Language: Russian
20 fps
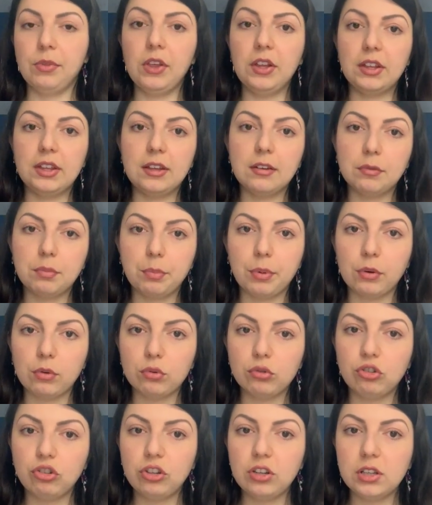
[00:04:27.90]
идти в
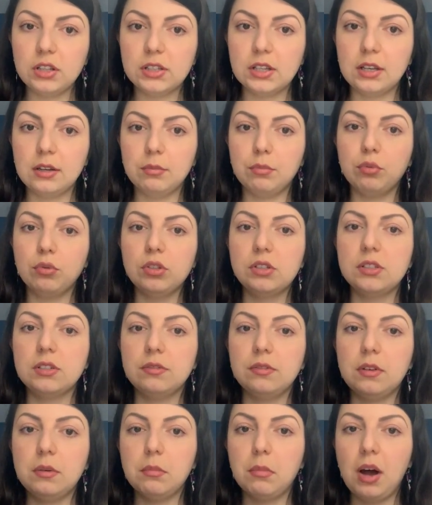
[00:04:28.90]
поручители,
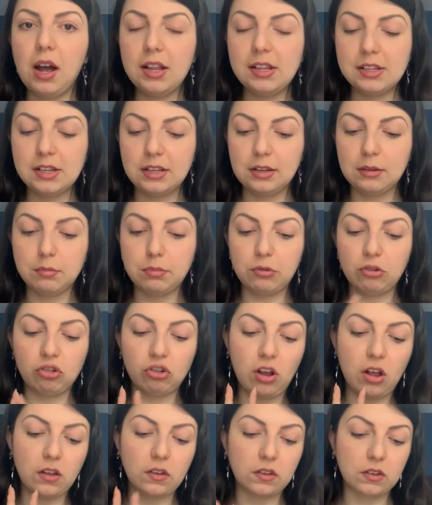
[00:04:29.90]
будьте внимательны,
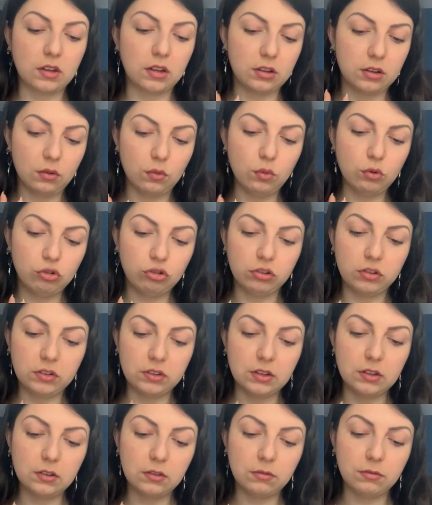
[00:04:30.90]
пожалуйста, это очень
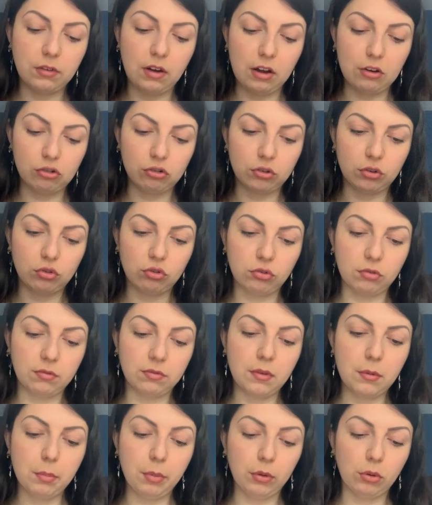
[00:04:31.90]
здесь важно,
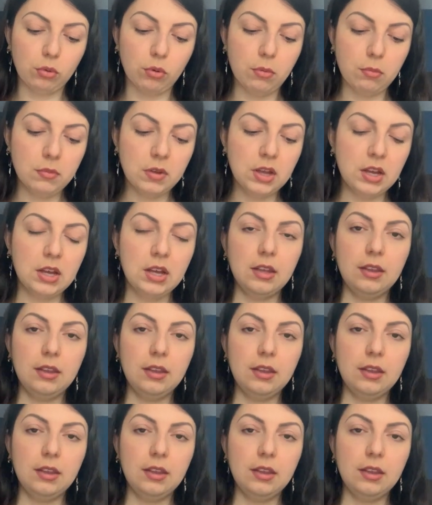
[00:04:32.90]
чтобы вы потом